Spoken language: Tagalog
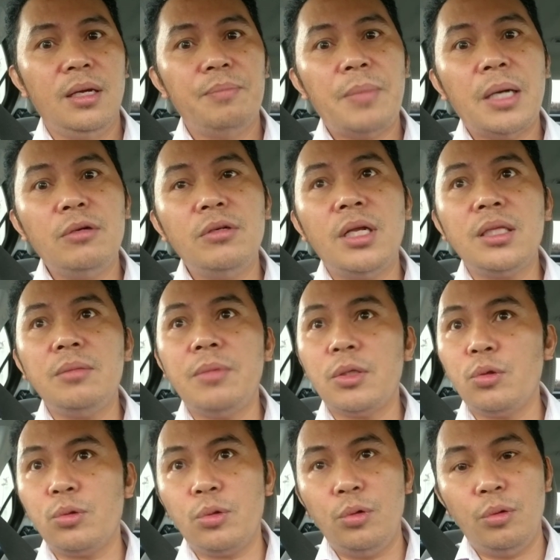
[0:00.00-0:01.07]
Paano natin
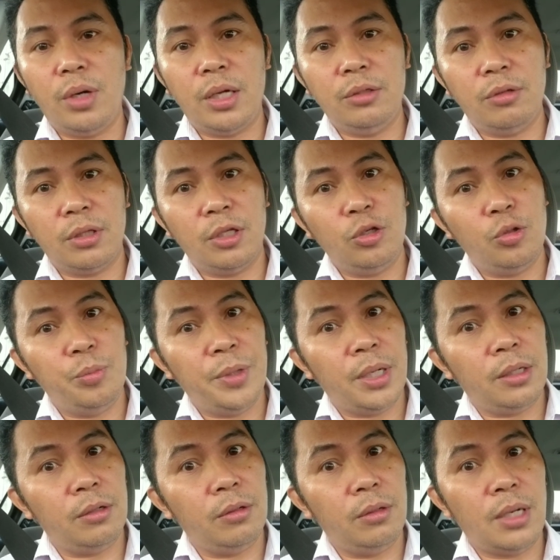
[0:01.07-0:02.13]
matutulungan yung ating
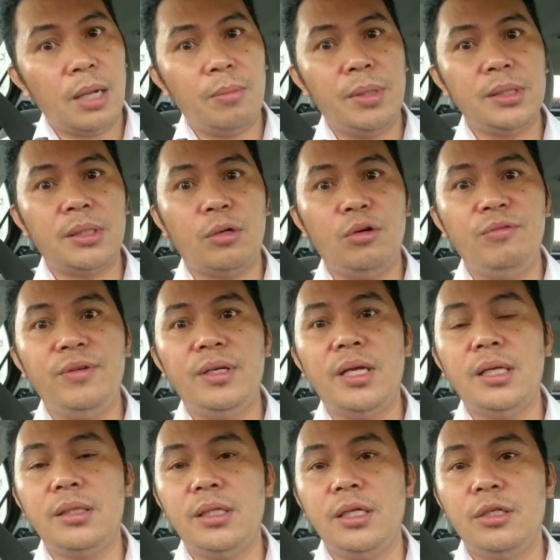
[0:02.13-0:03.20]
gobyerno laban sa
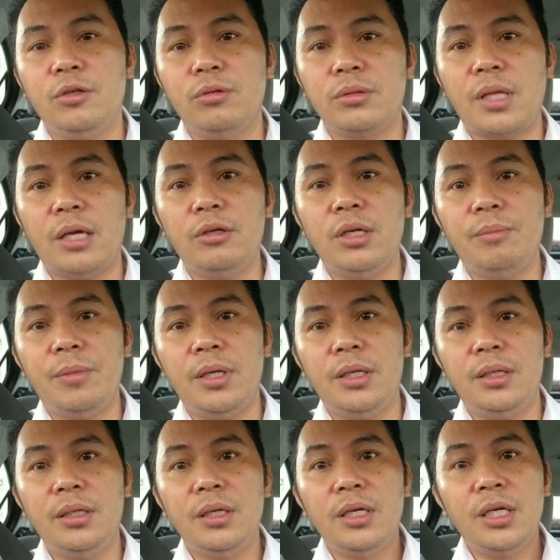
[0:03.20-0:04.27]
COVID-19 kung tayo na
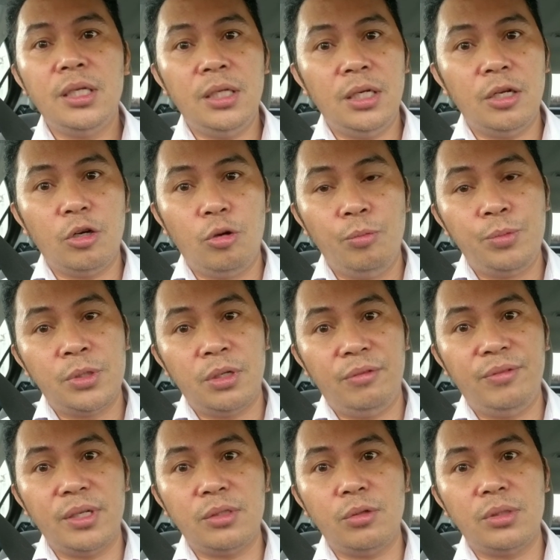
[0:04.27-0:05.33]
may hindi nag-observe
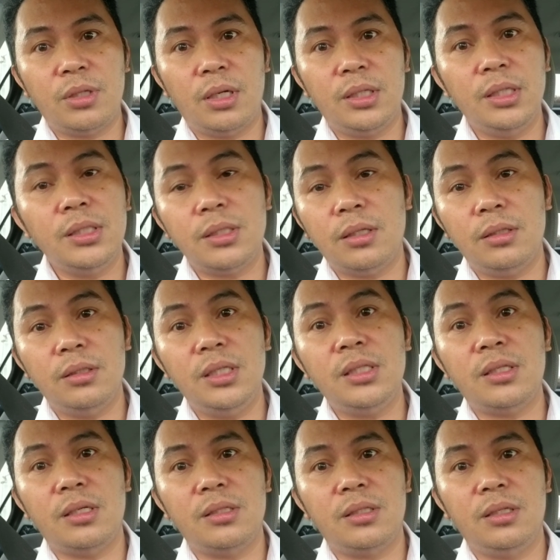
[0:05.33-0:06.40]
ng social
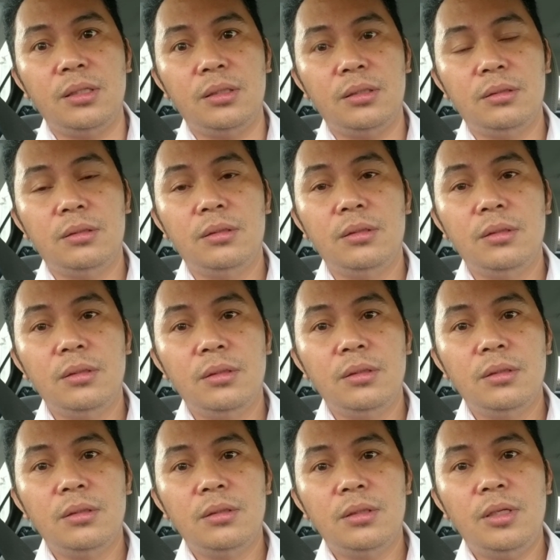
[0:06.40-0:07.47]
distancing?
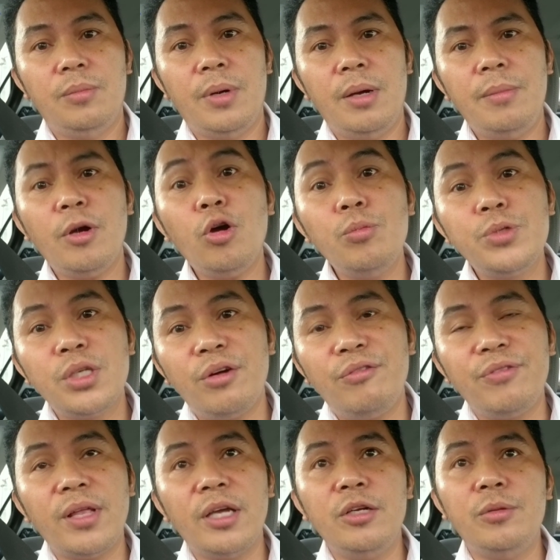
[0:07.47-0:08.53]
'Di ba? Mag-observe
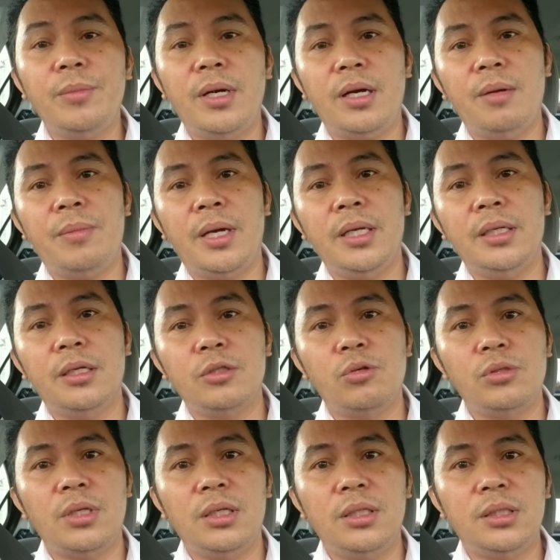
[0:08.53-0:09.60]
tayo mga kabayan ng
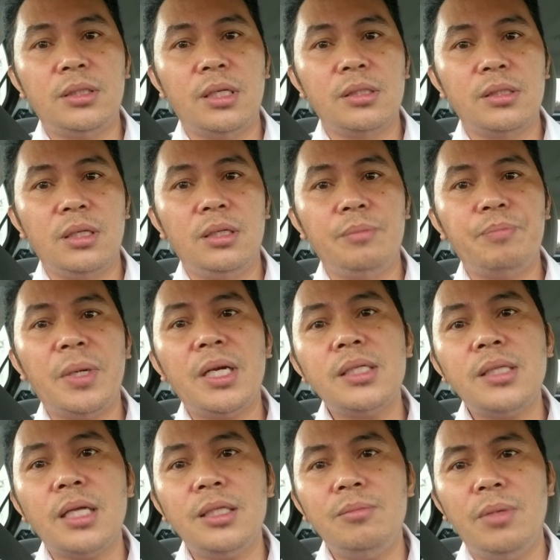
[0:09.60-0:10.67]
social distancing para
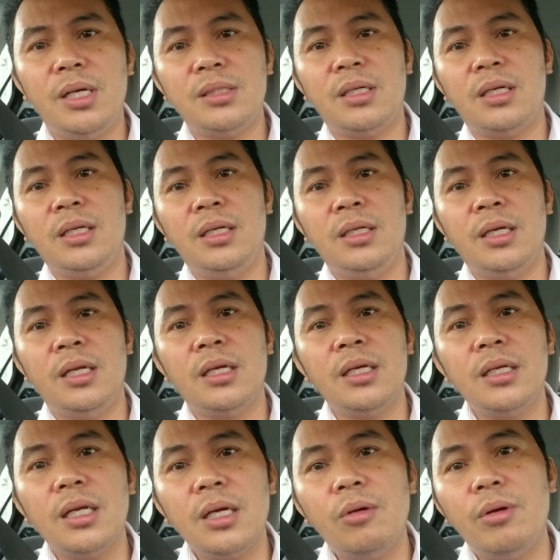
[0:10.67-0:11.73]
sa ating mga sarili yan ang
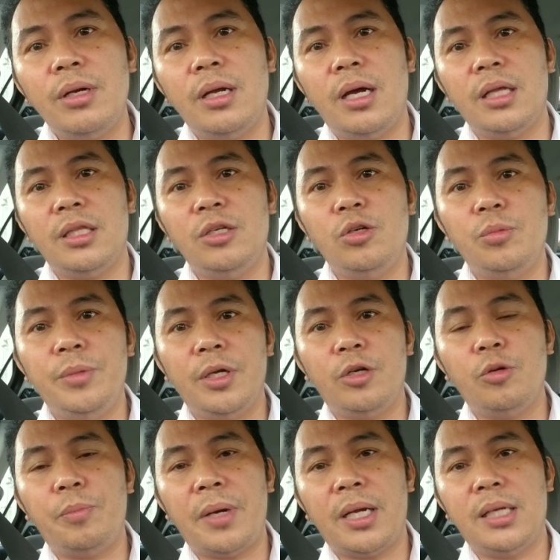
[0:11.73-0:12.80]
ginagawa ng ating
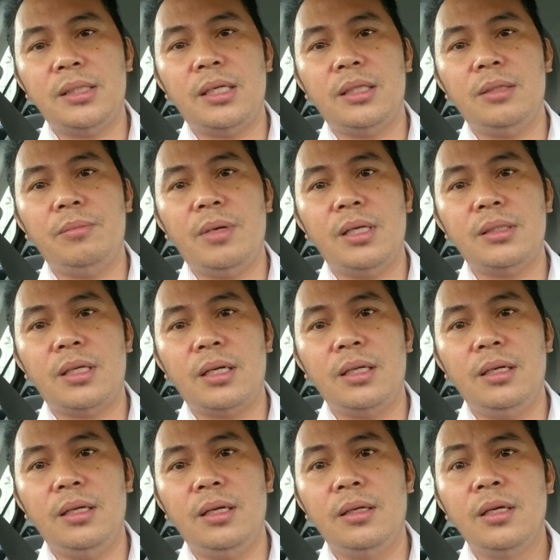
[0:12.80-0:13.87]
gobyerno para sa ating mga
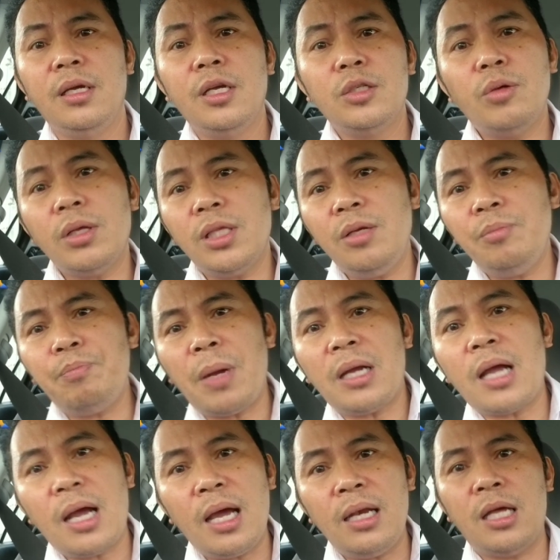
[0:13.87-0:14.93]
sarili. So ating
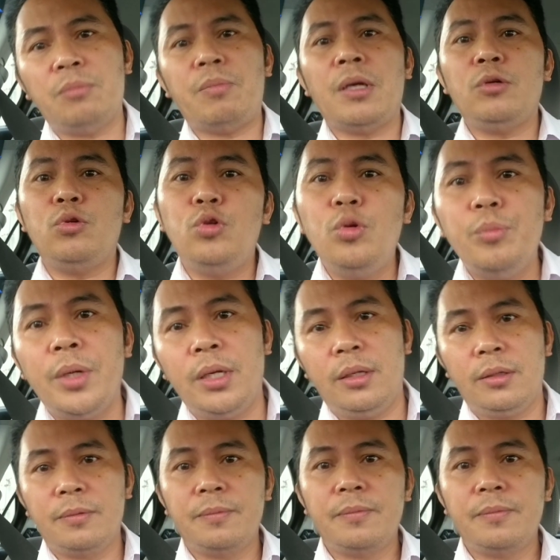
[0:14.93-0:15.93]
pagkakalat, pagdudumi